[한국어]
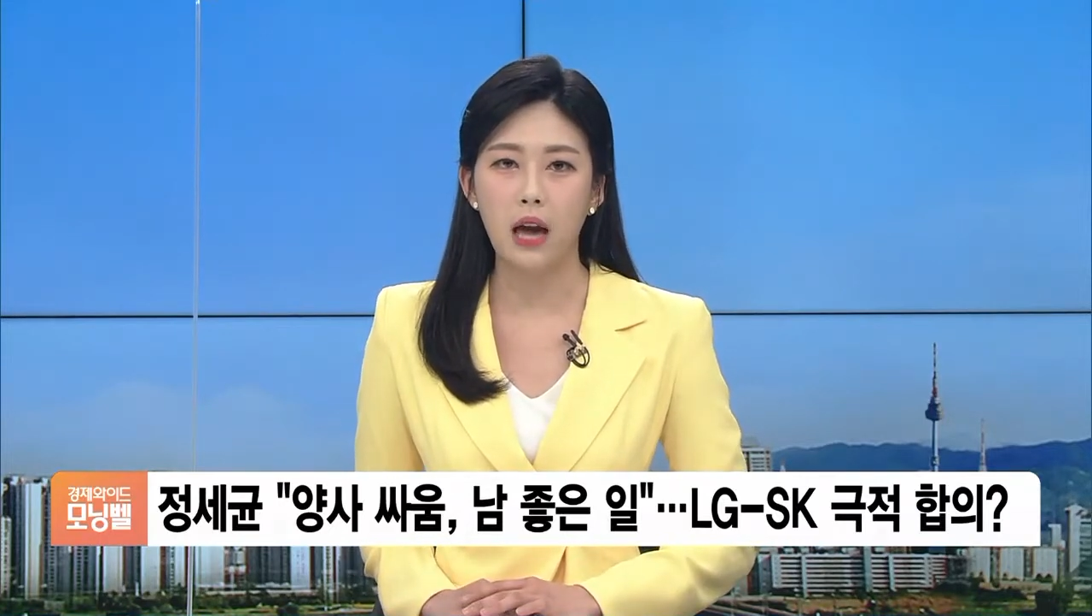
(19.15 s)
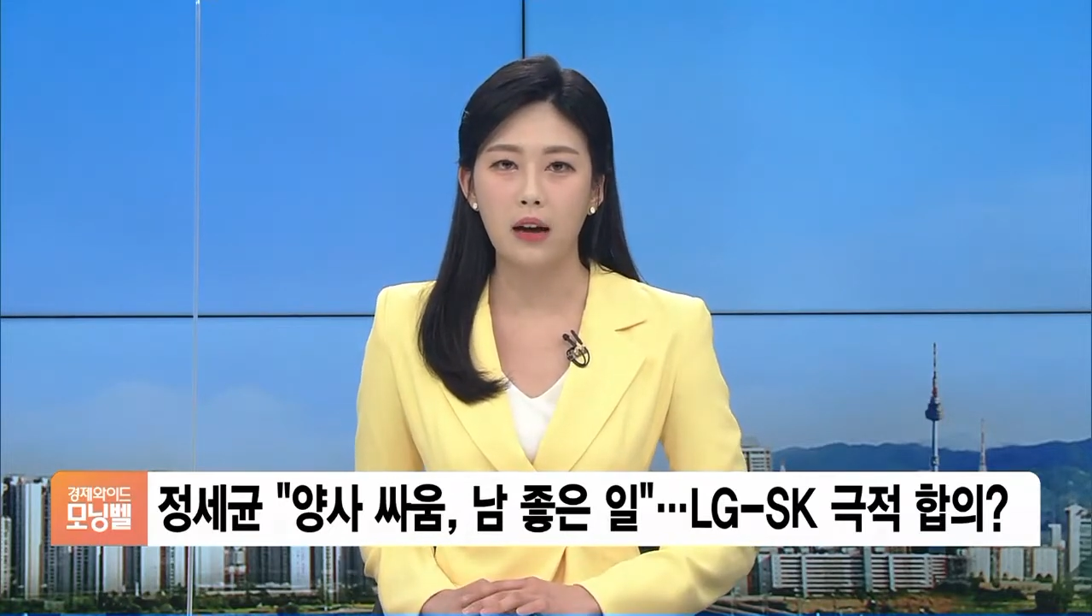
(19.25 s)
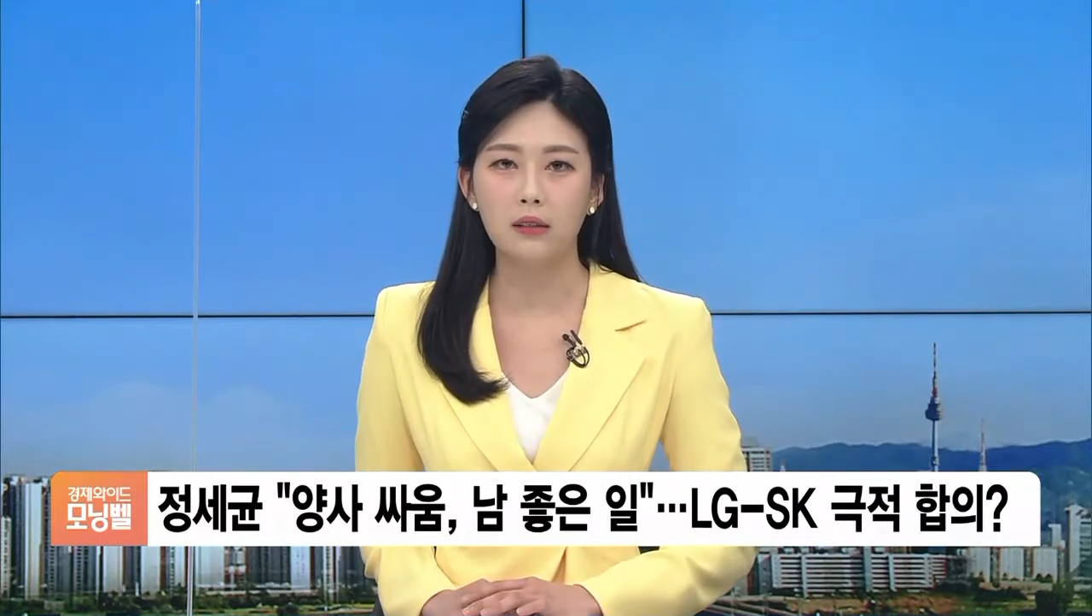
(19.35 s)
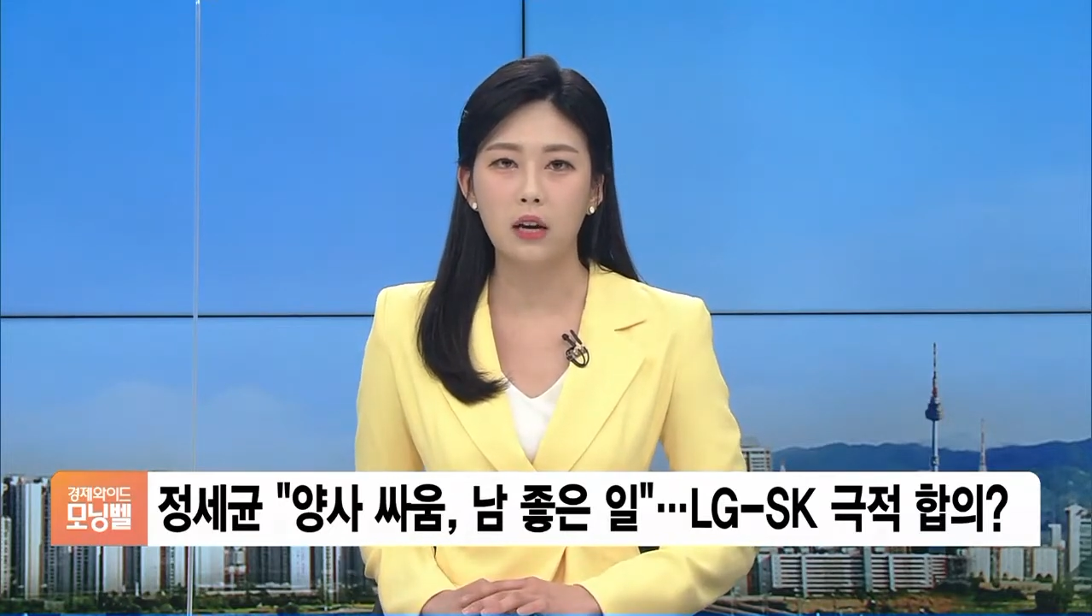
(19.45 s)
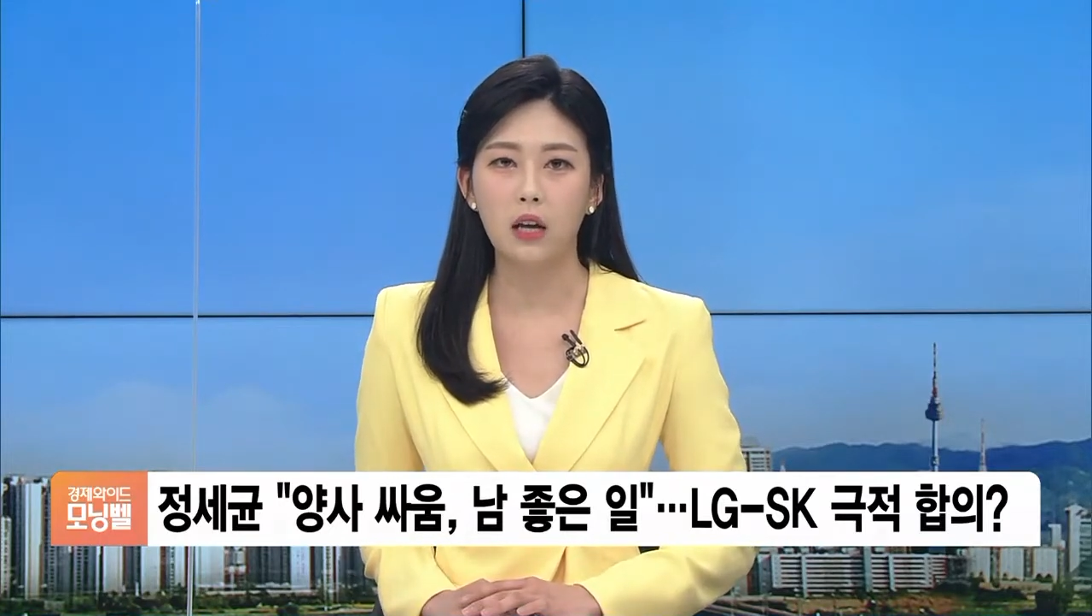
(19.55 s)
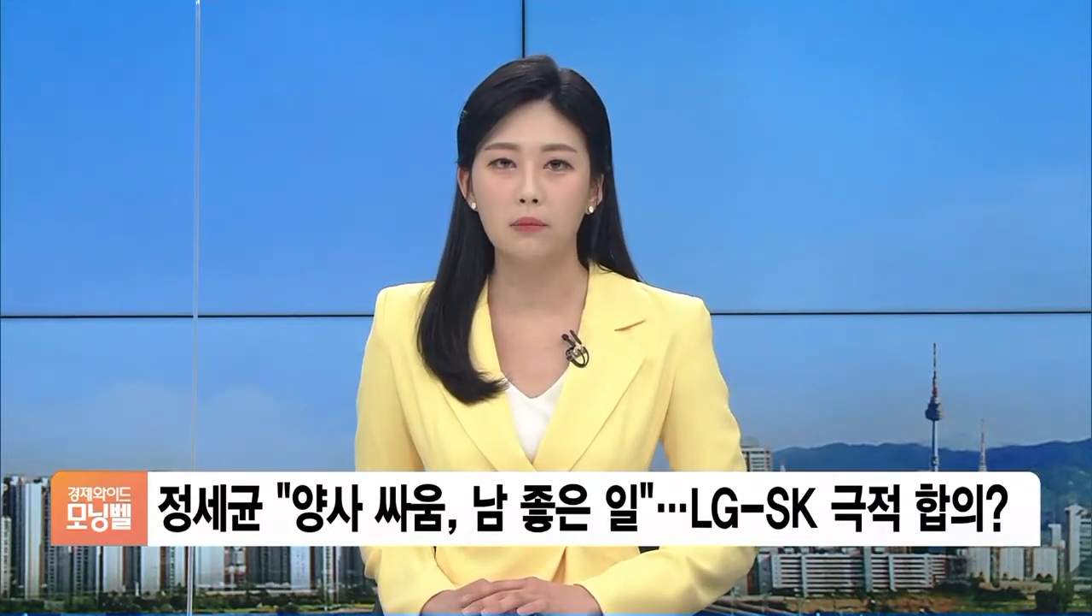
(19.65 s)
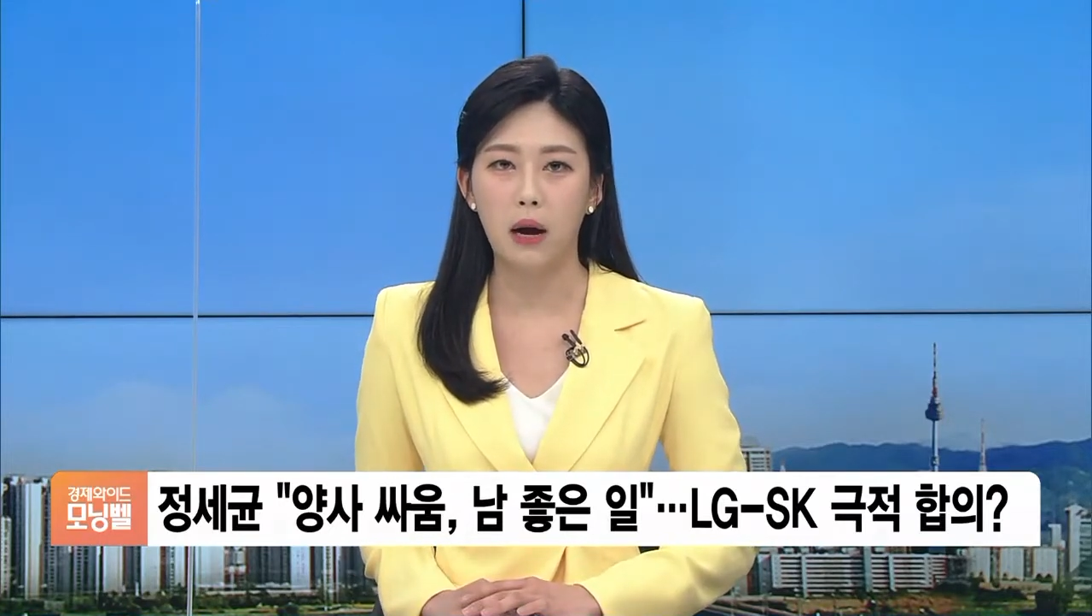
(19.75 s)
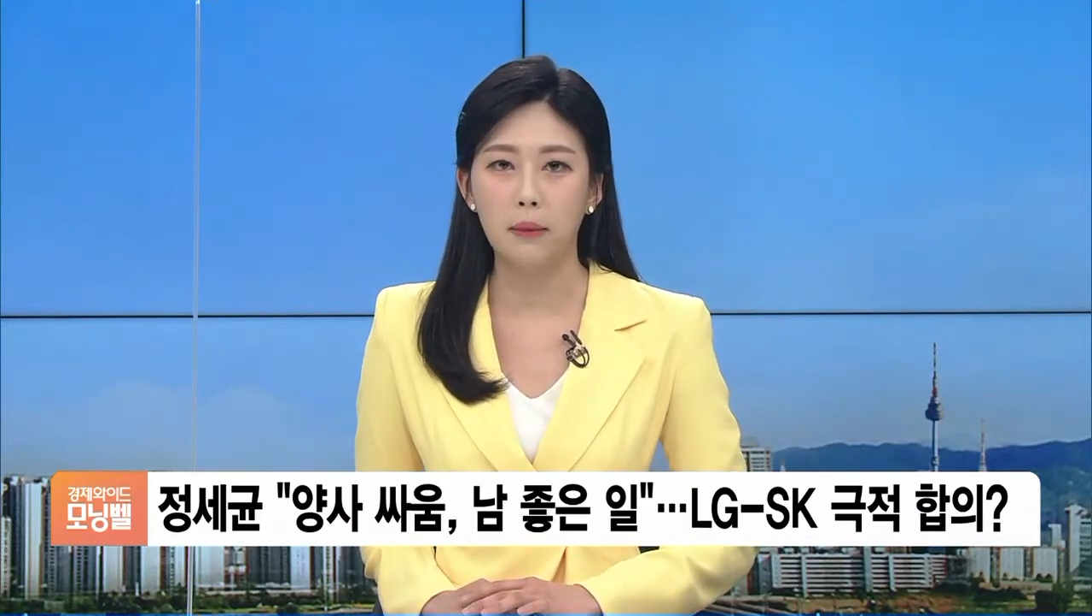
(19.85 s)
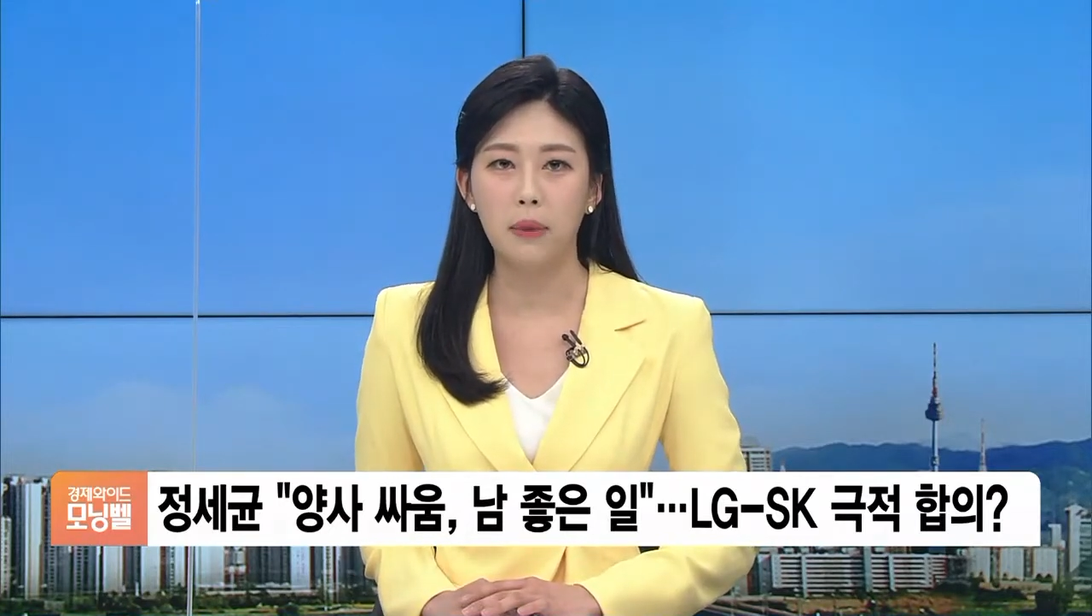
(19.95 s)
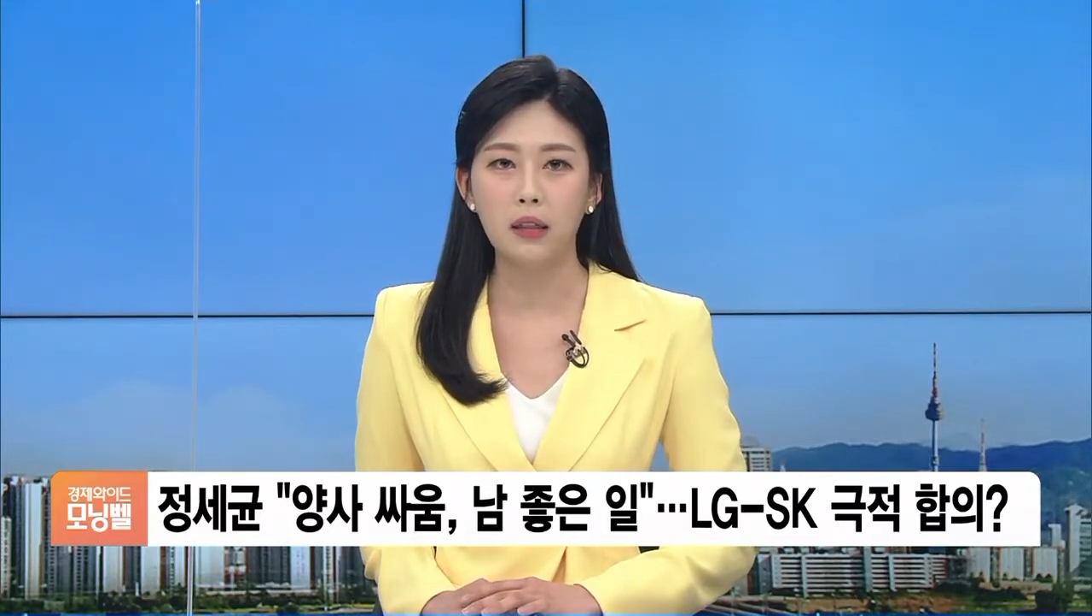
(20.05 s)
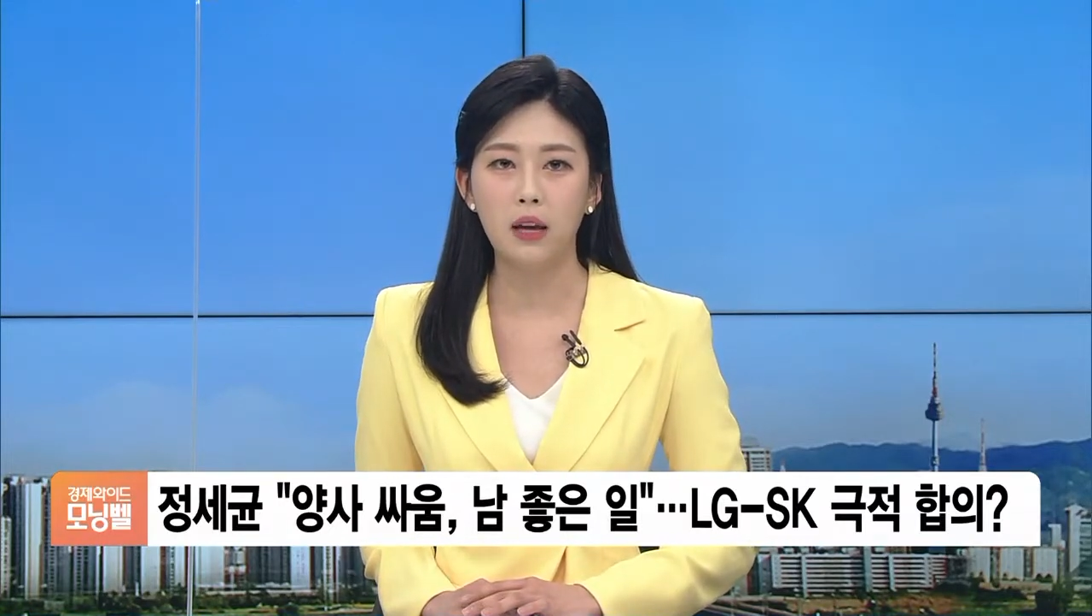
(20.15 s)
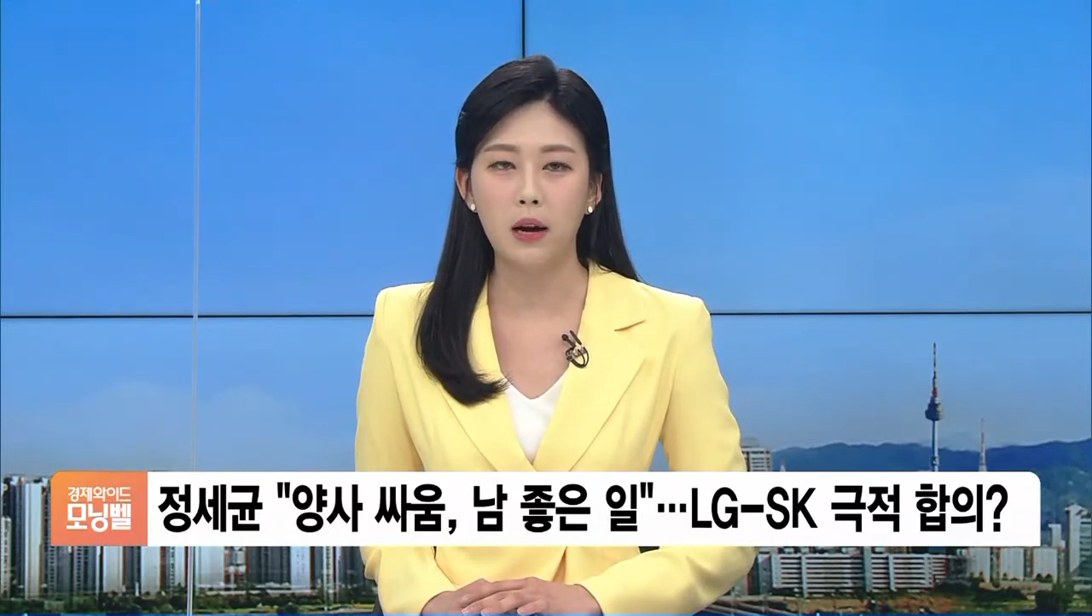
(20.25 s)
양사 간 막판